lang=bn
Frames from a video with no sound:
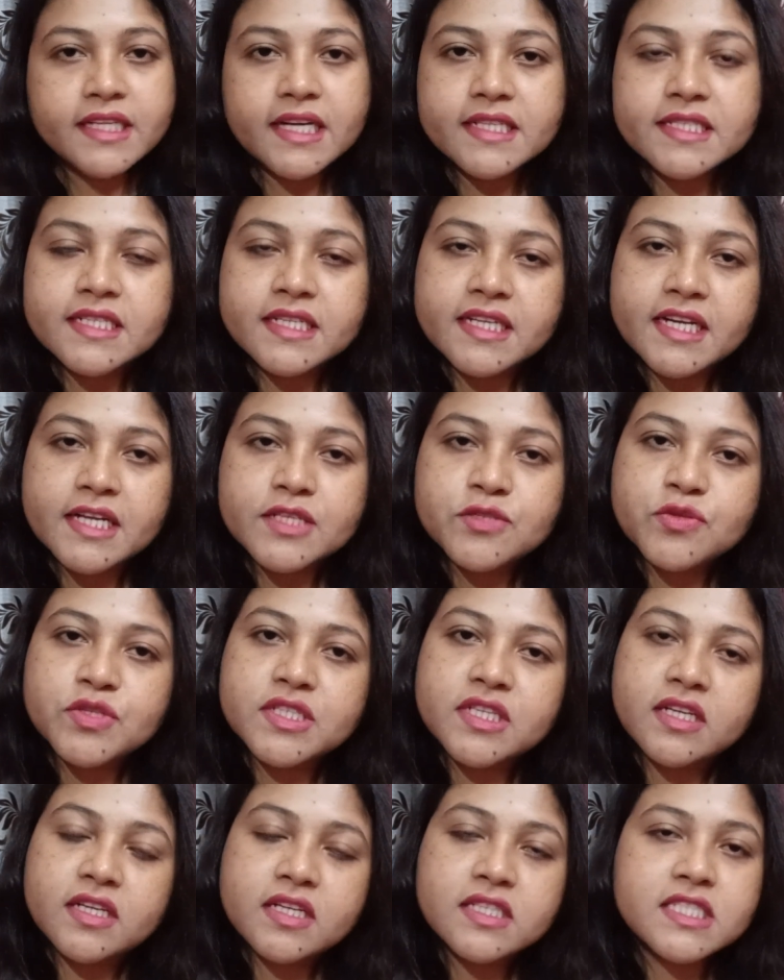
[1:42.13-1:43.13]
ঠিক আছে
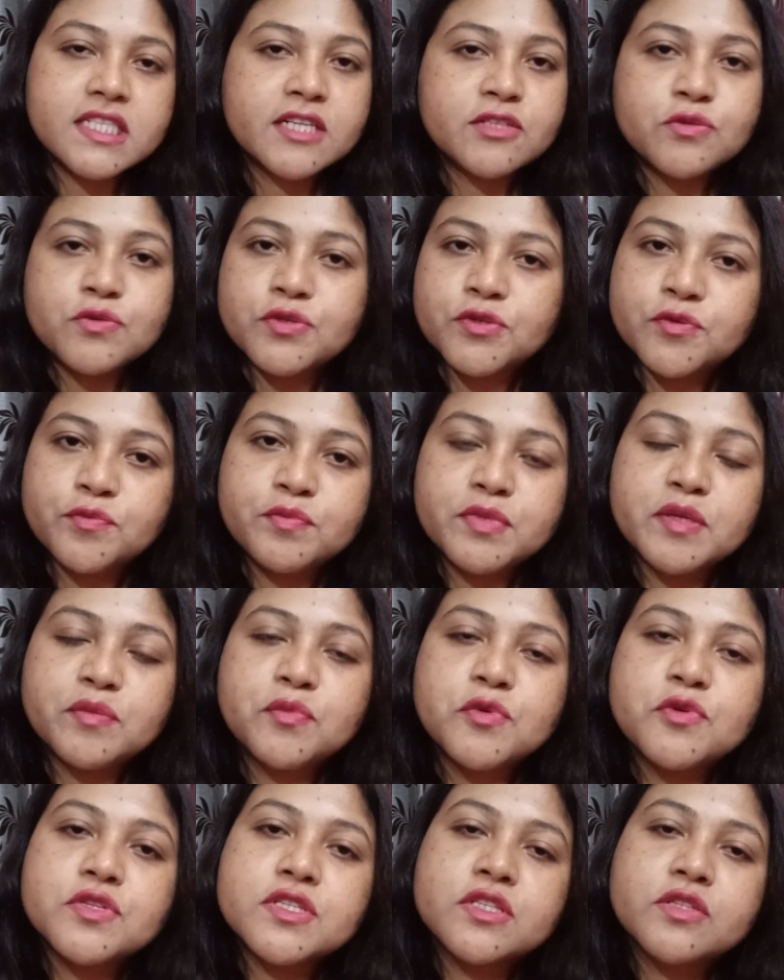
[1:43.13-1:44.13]
গ্র্যাজুয়েশনে যেহেতু গ্রুপ বি
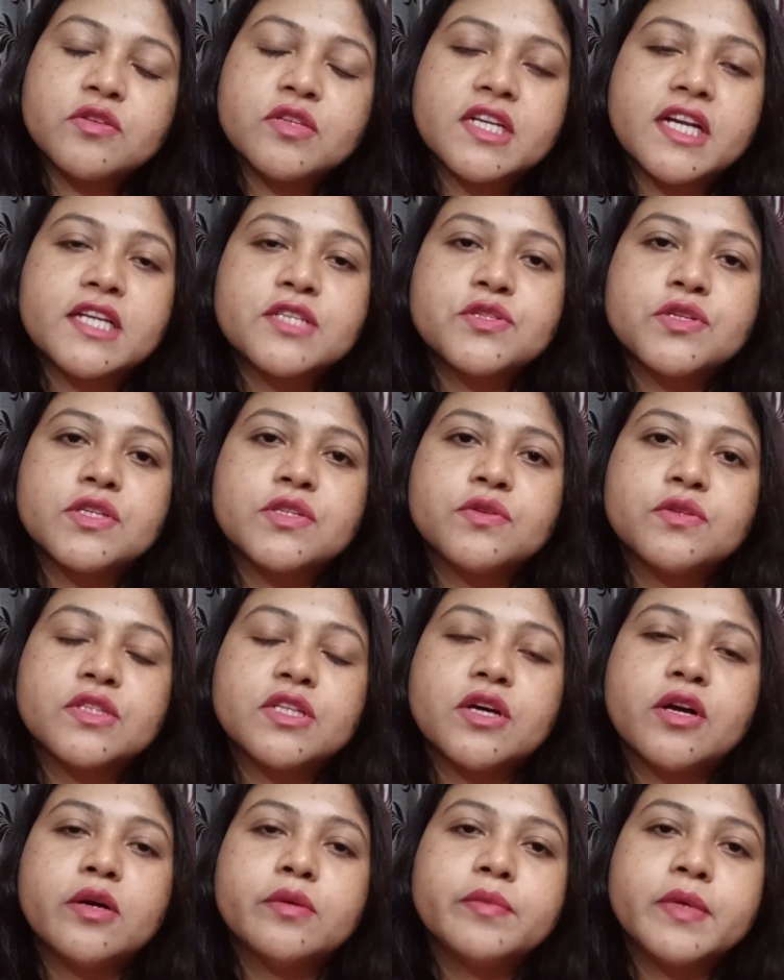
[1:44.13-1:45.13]
পোস্ট তো গ্র্যাজুয়েট
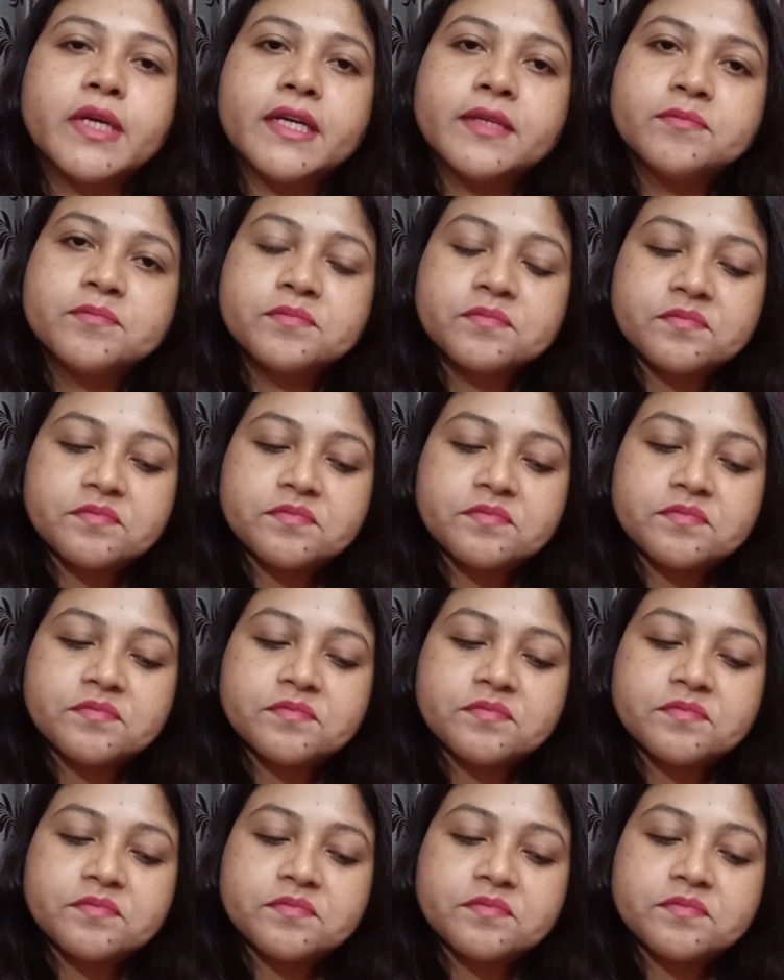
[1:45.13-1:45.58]
হতে হবে